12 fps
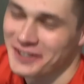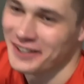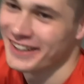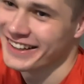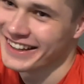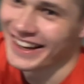А
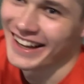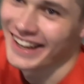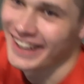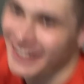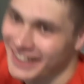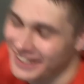давай так
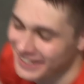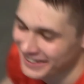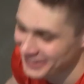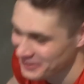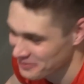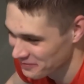запишем.
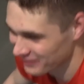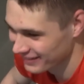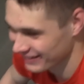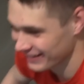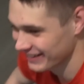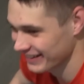Скажи,
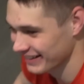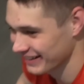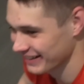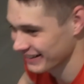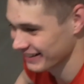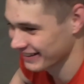счастлив
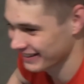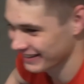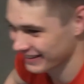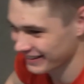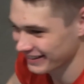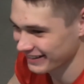оказаться в
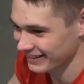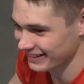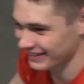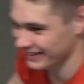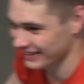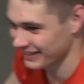
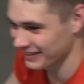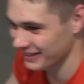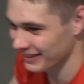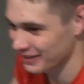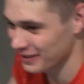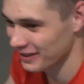системе,
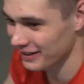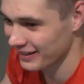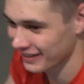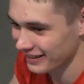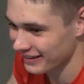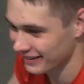а мы
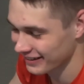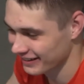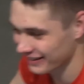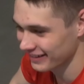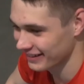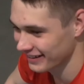потом подставим
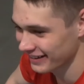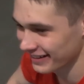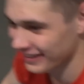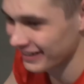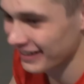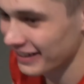что-нибудь.
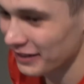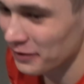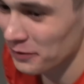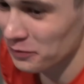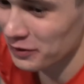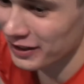
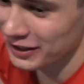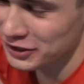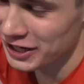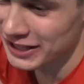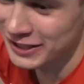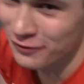
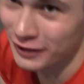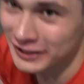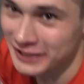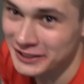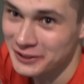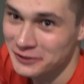Счастлив
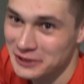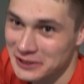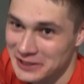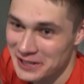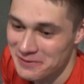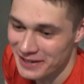оказаться в
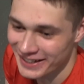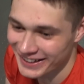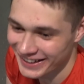системе.